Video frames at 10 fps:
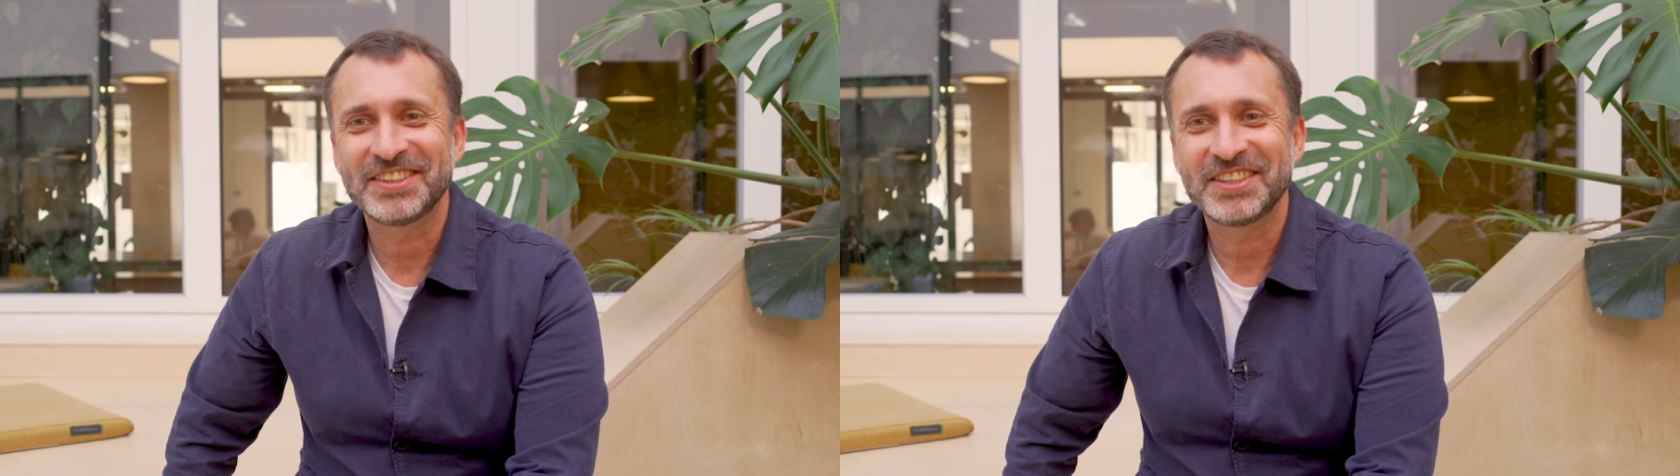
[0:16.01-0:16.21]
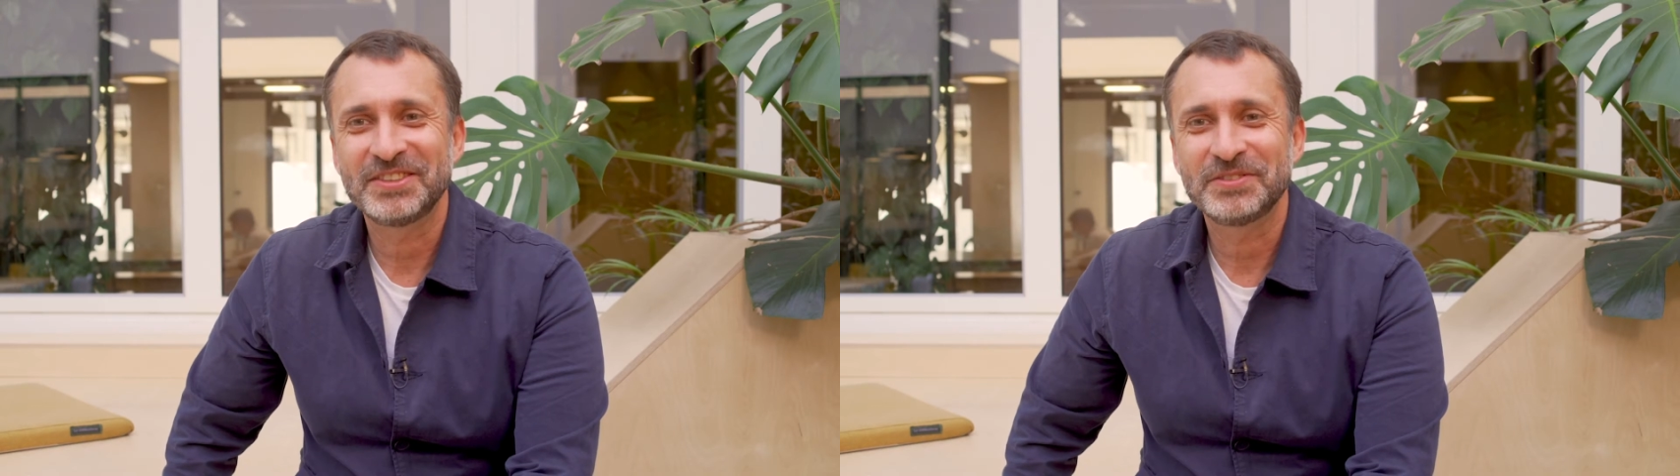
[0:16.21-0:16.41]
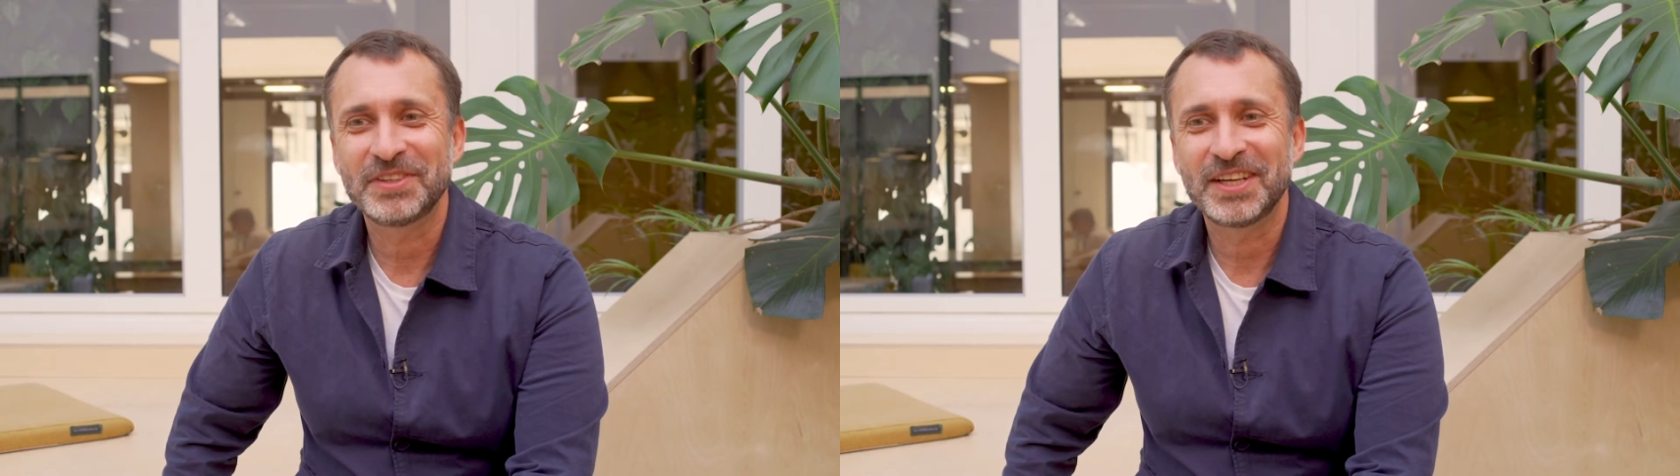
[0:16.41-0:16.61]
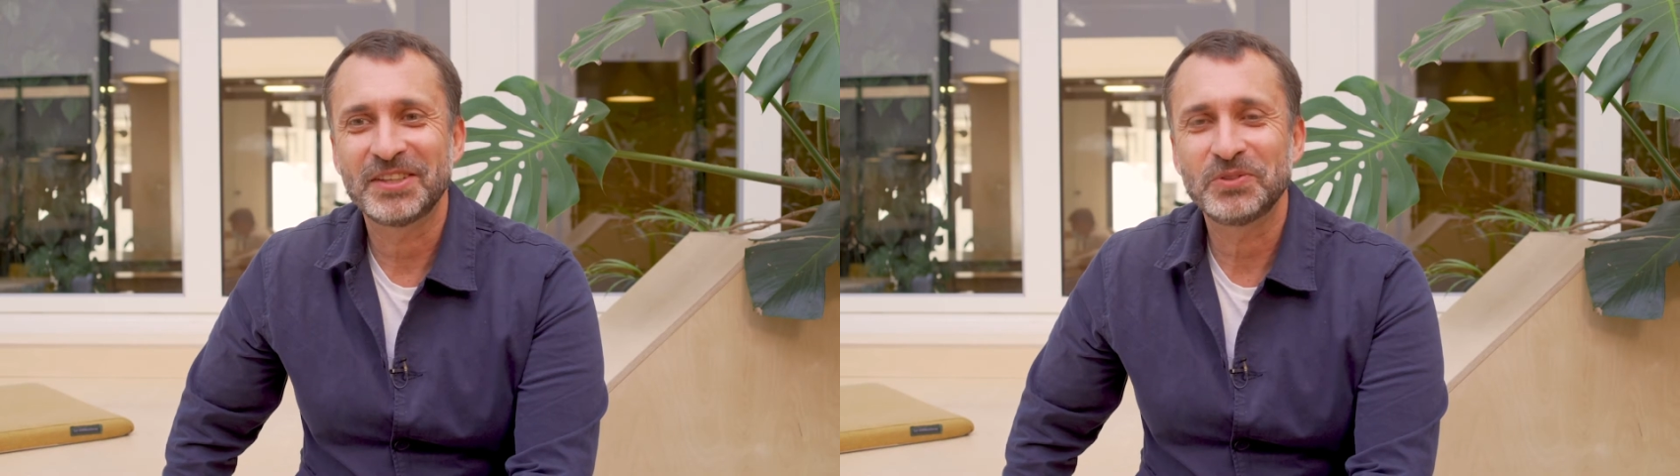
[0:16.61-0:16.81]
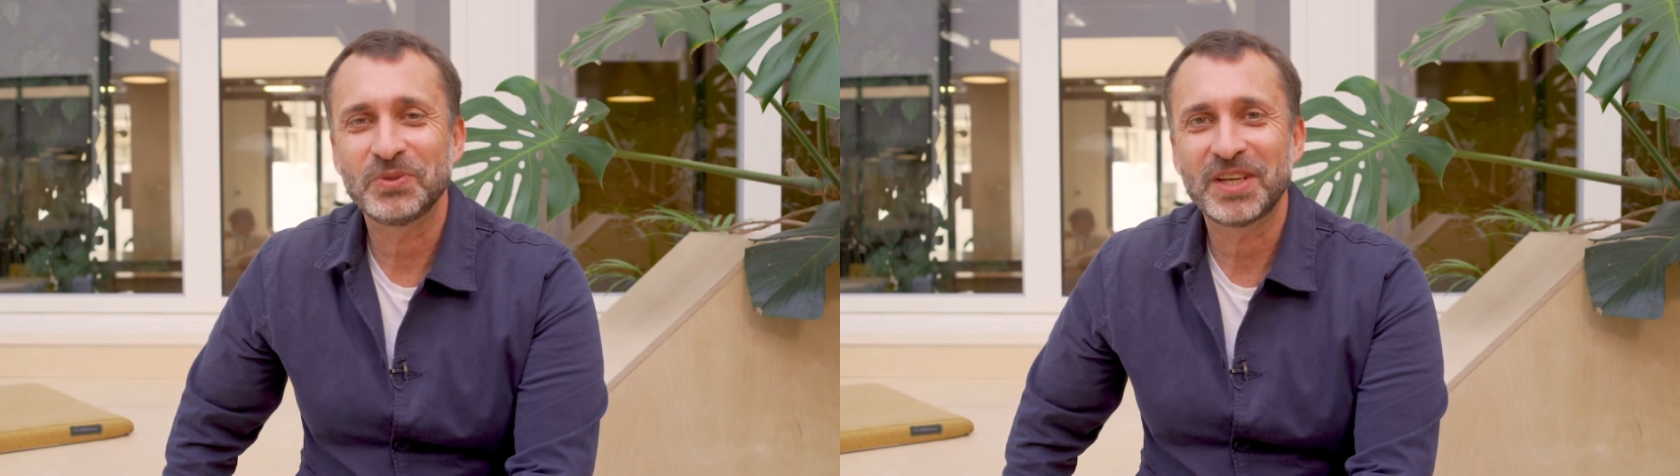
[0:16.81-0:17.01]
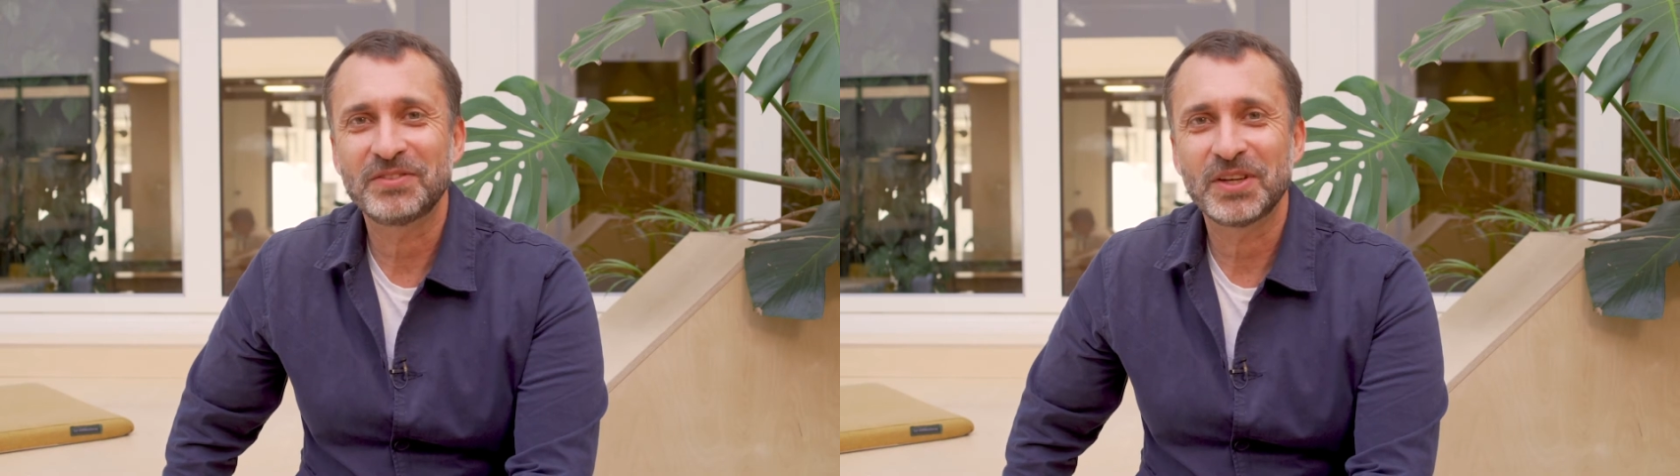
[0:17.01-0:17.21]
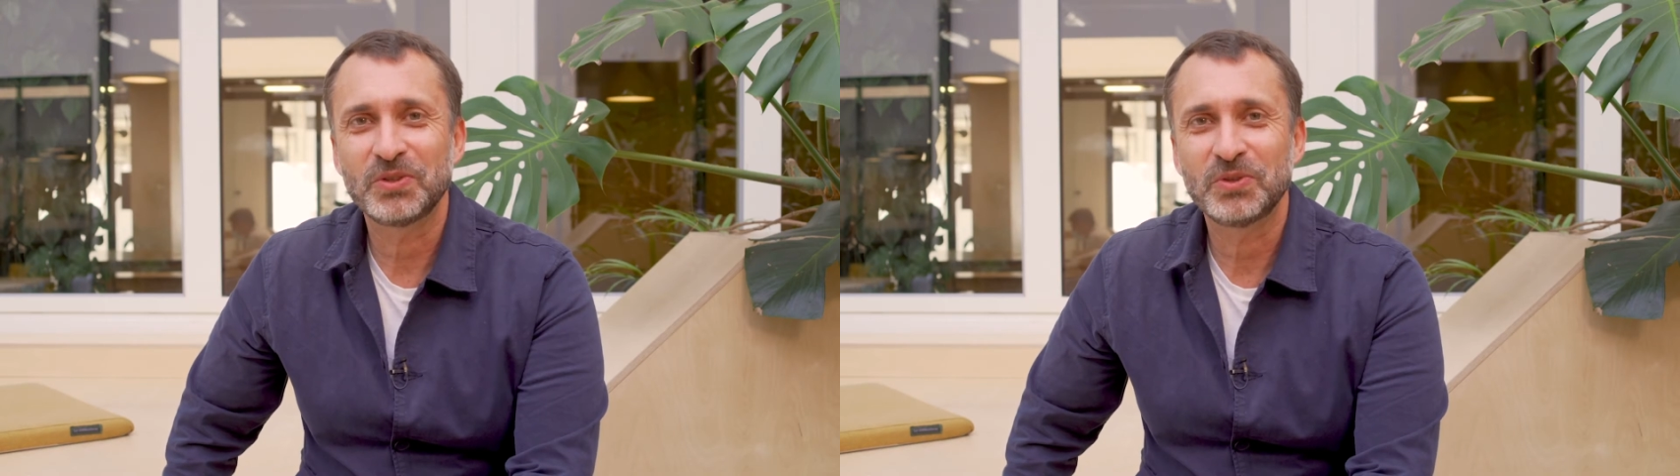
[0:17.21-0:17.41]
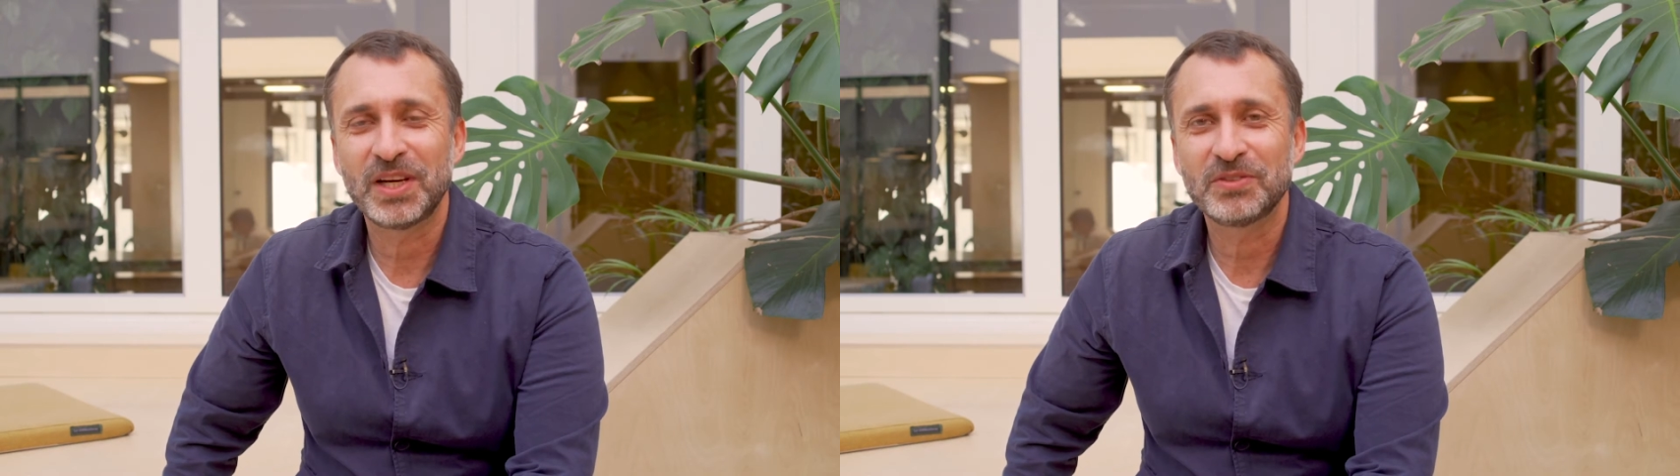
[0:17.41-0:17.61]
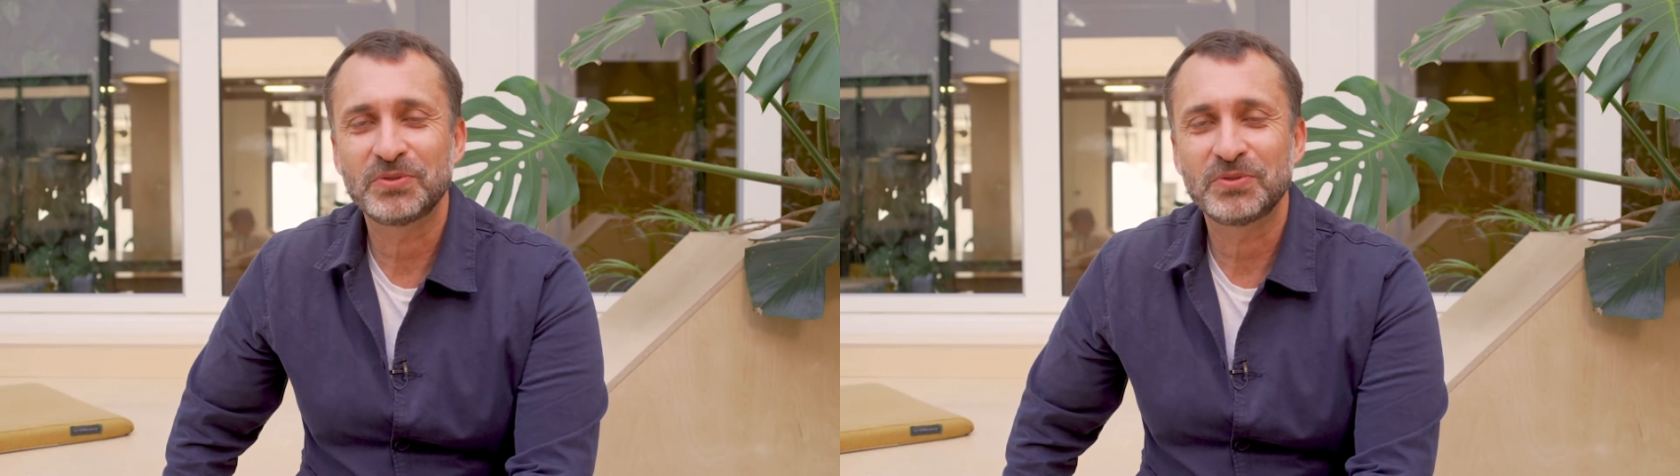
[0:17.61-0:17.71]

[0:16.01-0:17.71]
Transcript: qui va donc avoir lieu à la